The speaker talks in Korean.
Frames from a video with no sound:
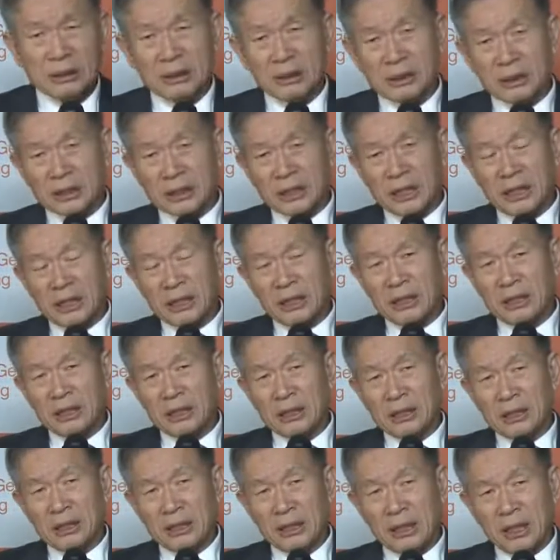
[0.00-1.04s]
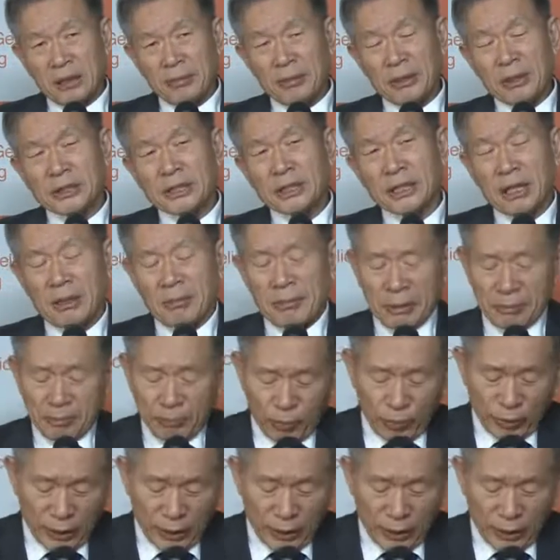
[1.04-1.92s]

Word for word: 이렇게 예배 시간만